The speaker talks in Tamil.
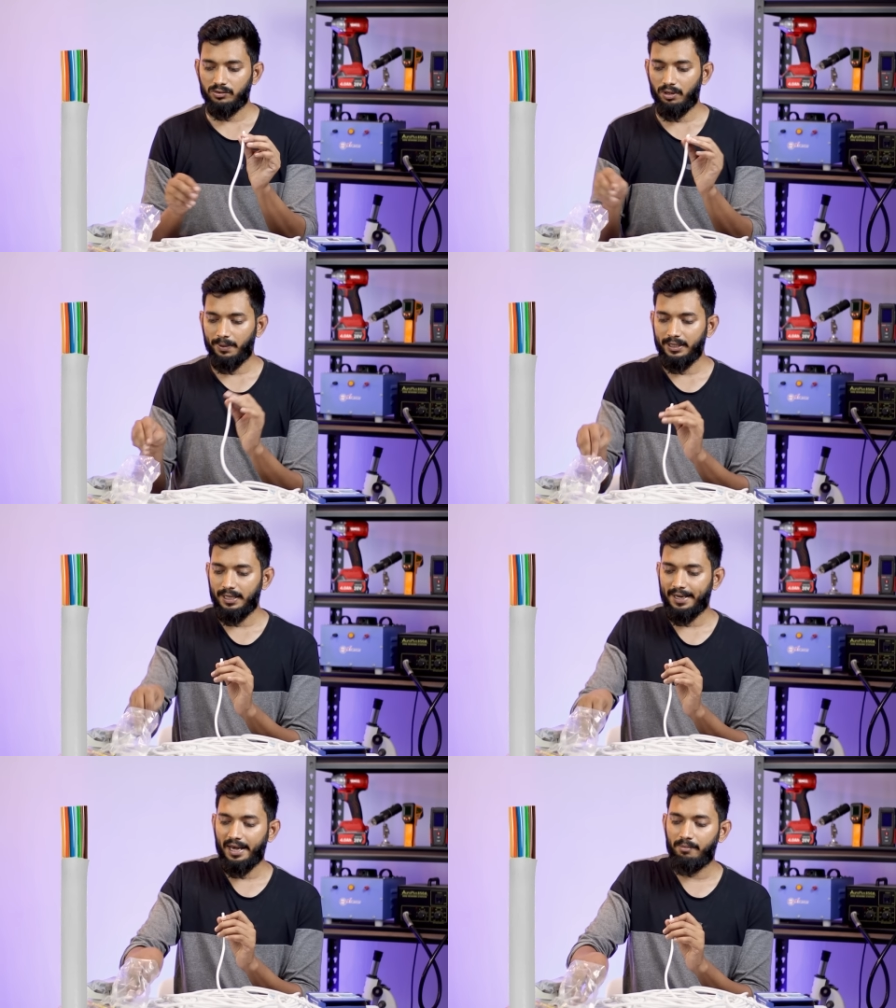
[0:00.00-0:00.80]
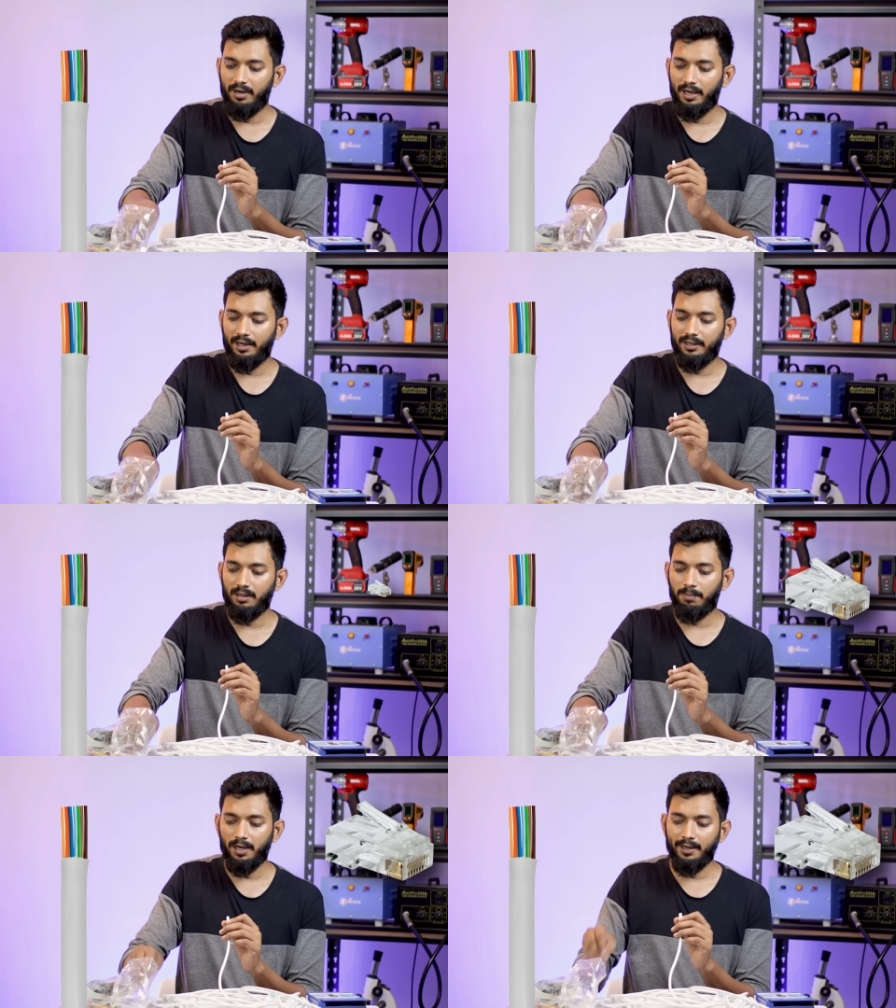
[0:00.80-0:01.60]
ஸோ இப்போ இந்த கேபிளில்
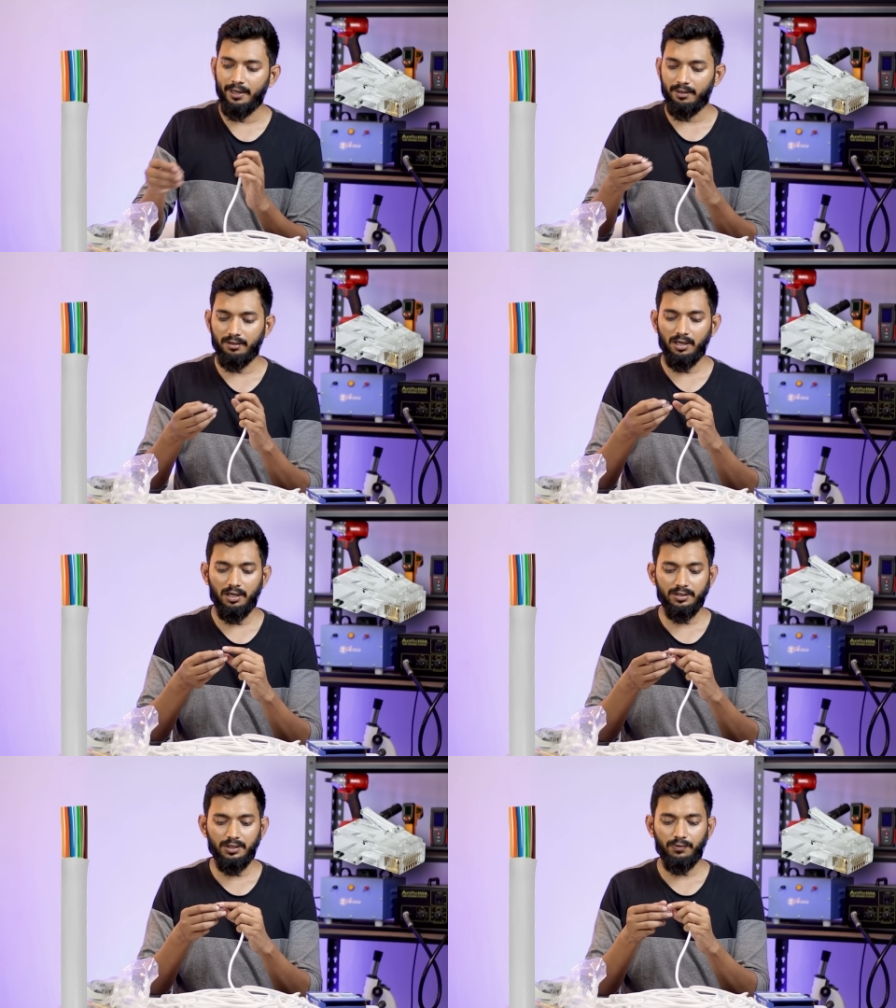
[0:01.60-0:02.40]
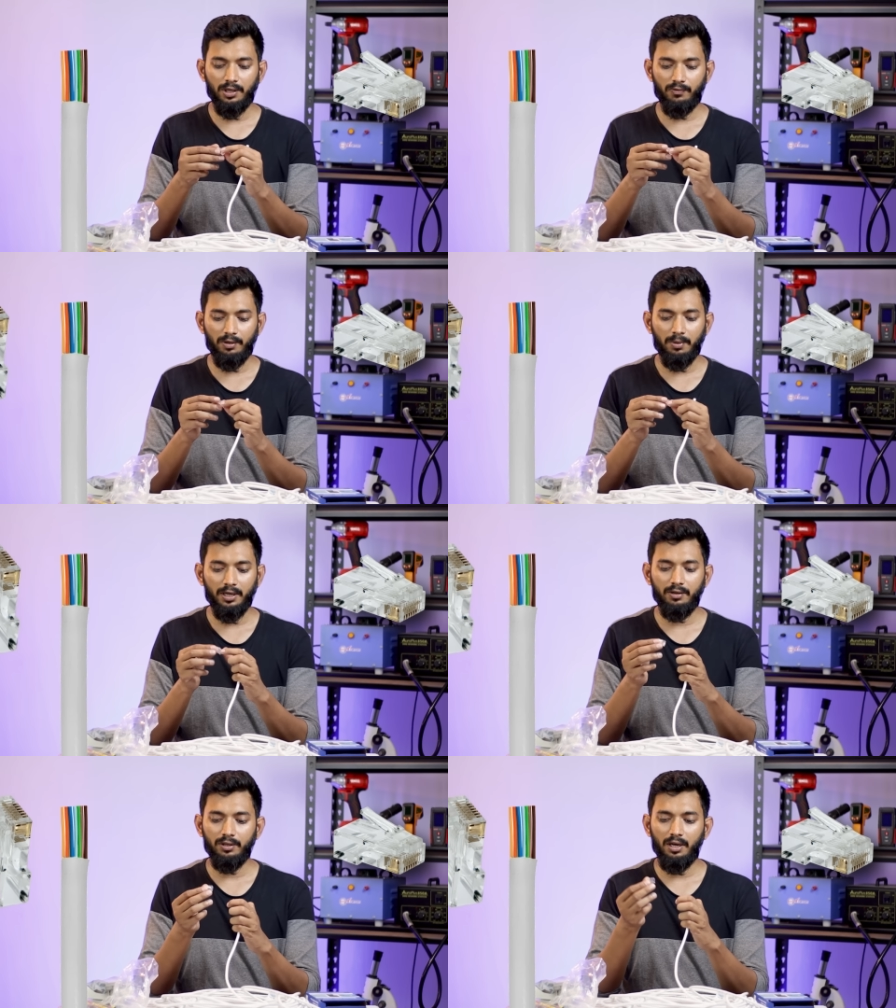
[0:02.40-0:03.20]
இந்த ப்ளக்கை இந்த ஆர்ஜே ஃபார்ட்டி ஃபைவ்
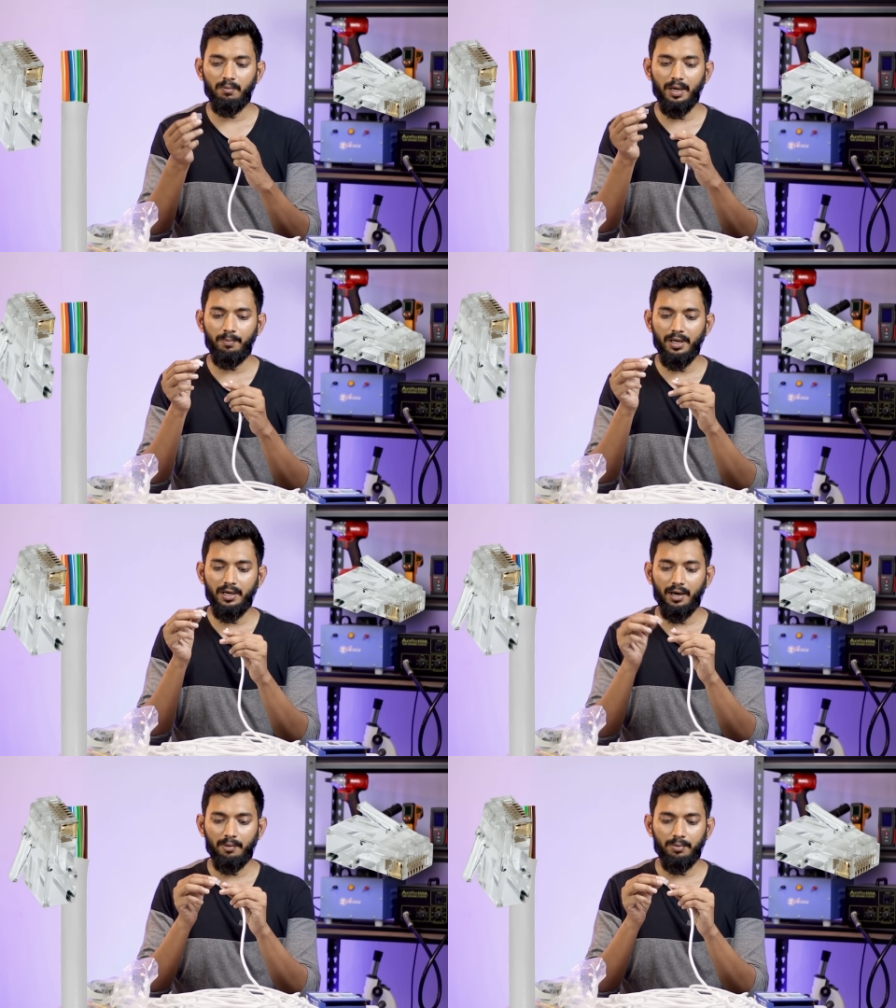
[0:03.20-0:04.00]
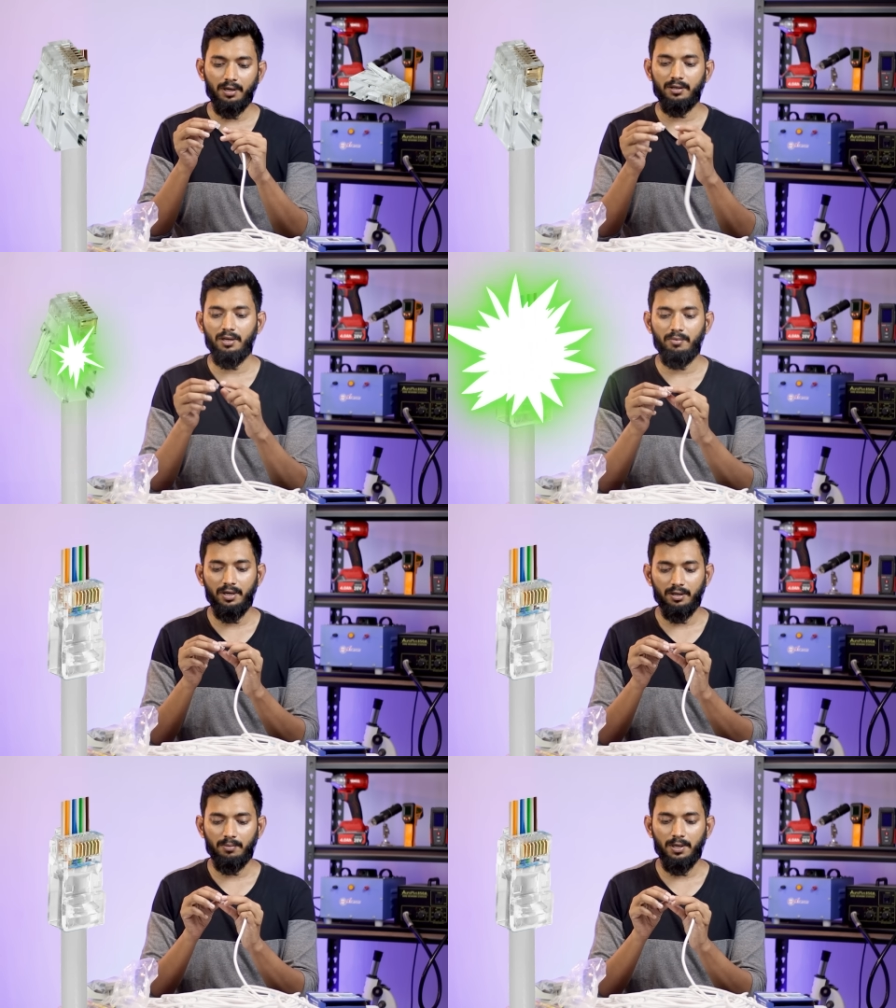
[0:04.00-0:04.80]
ப்ளக்கை வந்து நம்ம எப்படி கனெக்ட் பண்ணுறது
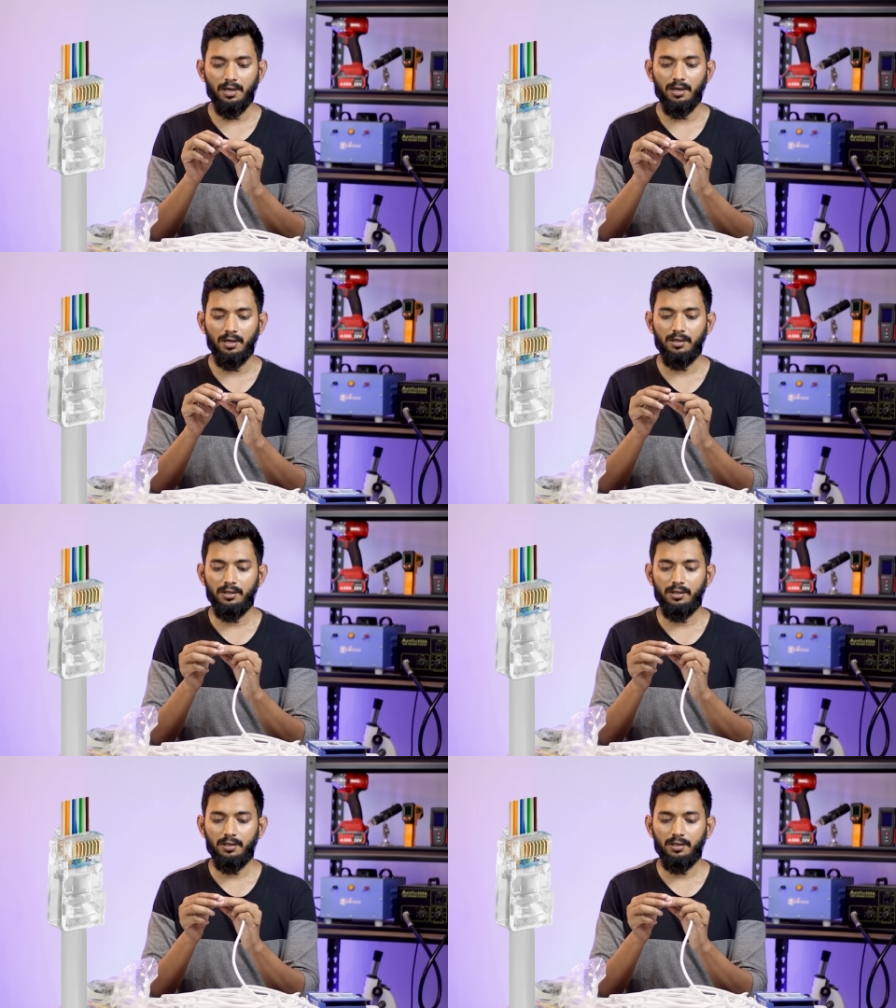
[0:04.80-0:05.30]
அப்படின்றத பார்க்கலாம்